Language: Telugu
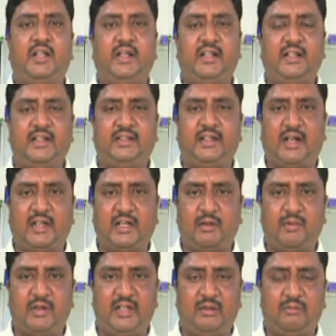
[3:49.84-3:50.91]
ఏదైతే
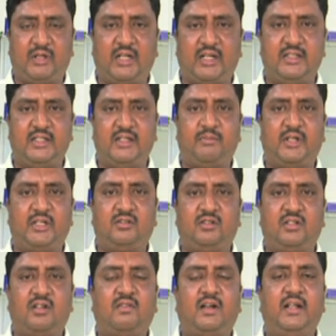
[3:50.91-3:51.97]
అక్రమ నిర్మాణాలు
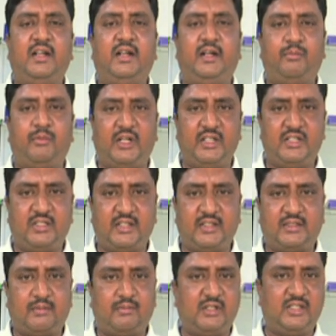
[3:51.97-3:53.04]
చేపడుతున్నారో వాళ్ళని డిమాలిష్
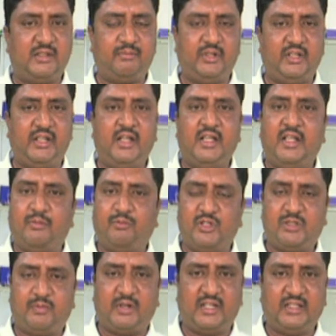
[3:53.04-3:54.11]
చేస్తామని చెప్పి
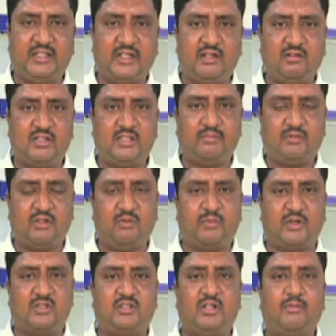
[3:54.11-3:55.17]
మున్సిపల్ అధికారులు కూడా చెప్తున్నారు
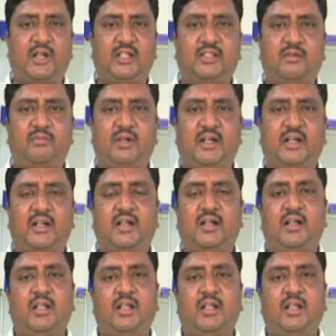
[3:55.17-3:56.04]
ప్రస్తుతం మాత్రం అక్కడ